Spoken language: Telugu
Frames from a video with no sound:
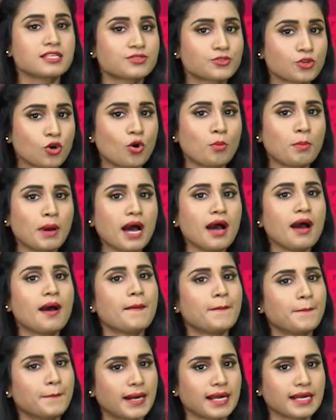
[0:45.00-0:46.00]
సోమ
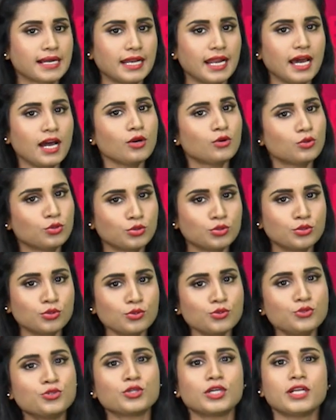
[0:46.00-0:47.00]
మంగళ గురు
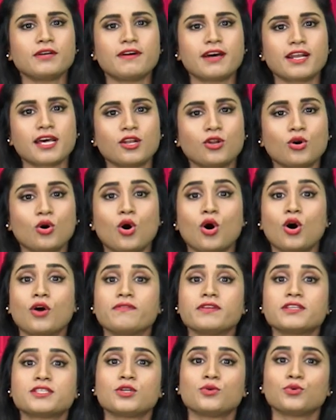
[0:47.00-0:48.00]
శుక్రవారాల్లో
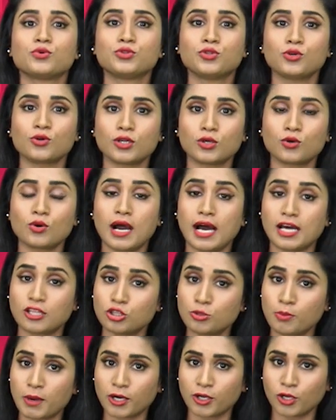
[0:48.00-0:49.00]
ఆఫీసులో ఉద్యోగులకు
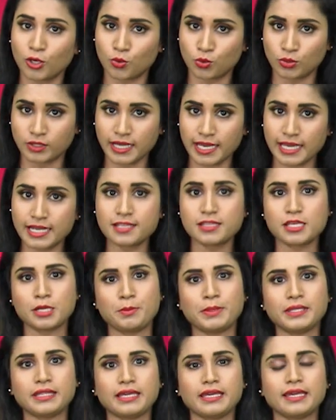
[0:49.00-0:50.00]
అందుబాటులో ఉంటాయని
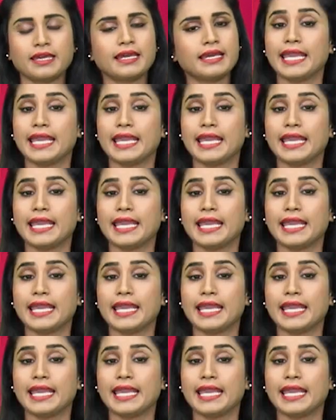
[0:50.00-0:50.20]
తెలిపింది